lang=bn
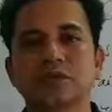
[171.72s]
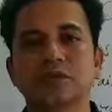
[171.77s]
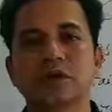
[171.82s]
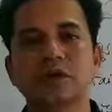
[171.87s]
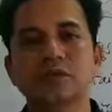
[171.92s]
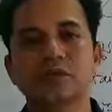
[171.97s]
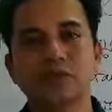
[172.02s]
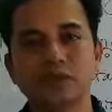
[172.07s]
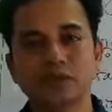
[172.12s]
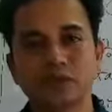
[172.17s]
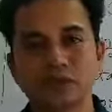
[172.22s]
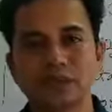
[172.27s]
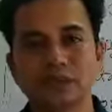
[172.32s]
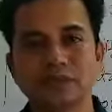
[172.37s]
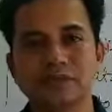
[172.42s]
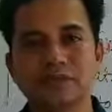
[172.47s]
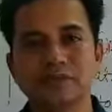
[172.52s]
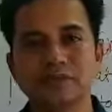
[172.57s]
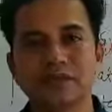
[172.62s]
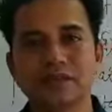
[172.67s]
অবশ্যই
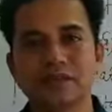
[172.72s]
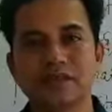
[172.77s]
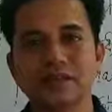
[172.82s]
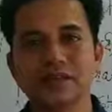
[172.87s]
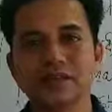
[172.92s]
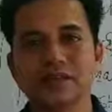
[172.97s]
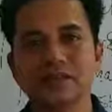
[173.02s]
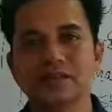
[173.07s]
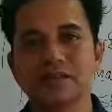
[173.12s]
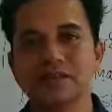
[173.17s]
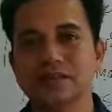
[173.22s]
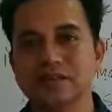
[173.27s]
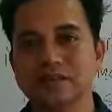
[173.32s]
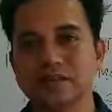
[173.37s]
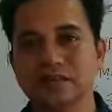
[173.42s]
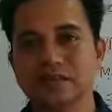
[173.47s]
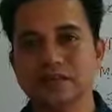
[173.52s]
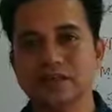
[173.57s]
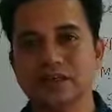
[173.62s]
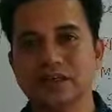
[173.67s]
কাঁচামাল
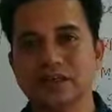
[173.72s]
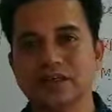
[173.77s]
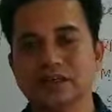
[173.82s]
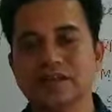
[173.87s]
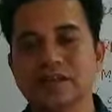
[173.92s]
দরকার